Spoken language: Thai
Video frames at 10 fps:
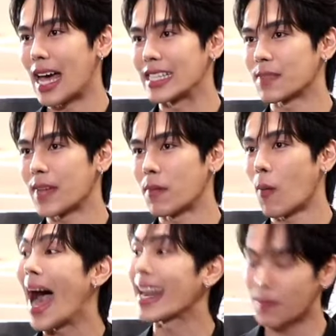อาจจะเป็น
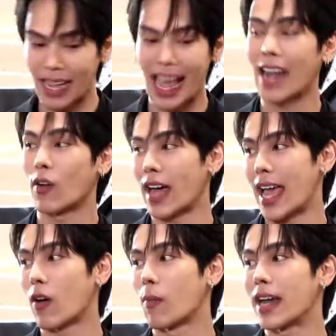พาร์ททำงานของใค
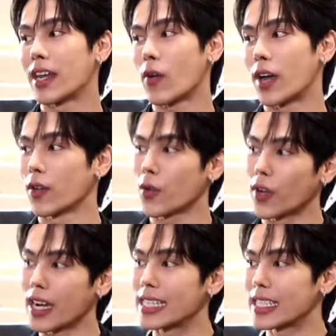รของมันดีกว่าคุ
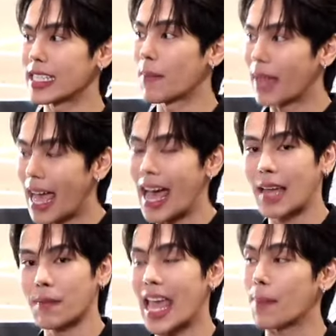ณก็น่าจะทำงาน
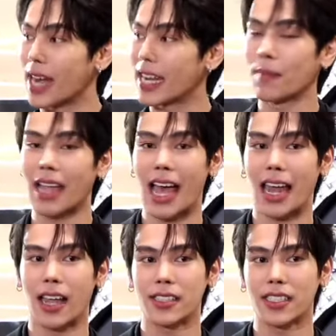พี่แอฟก็น่าทำงาน
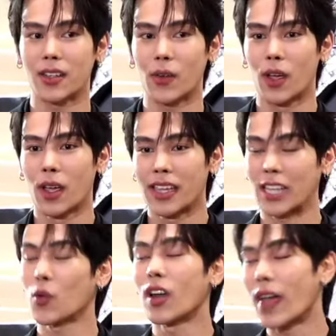แล้วซึ่งอ
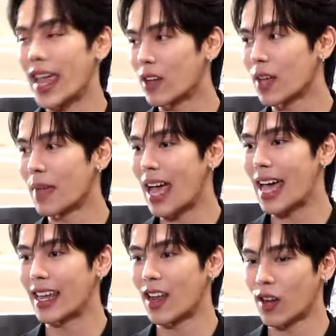ย่างตัวเราเองเราทำงา
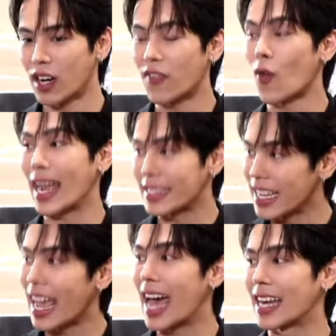นเนี่ยเราคือเราโฟกัส
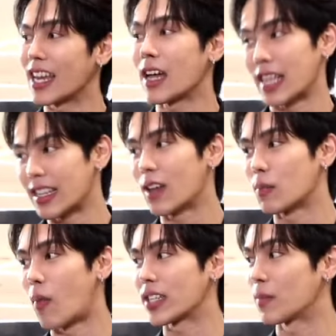ที่งาน ถ้าเราถ้าเรา
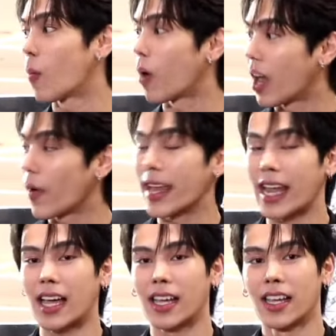มองจากมุมของเราเอง
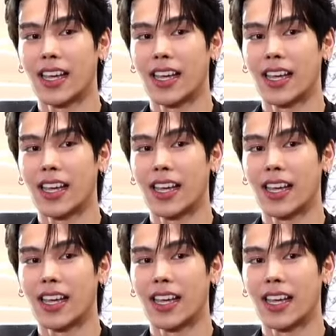นะ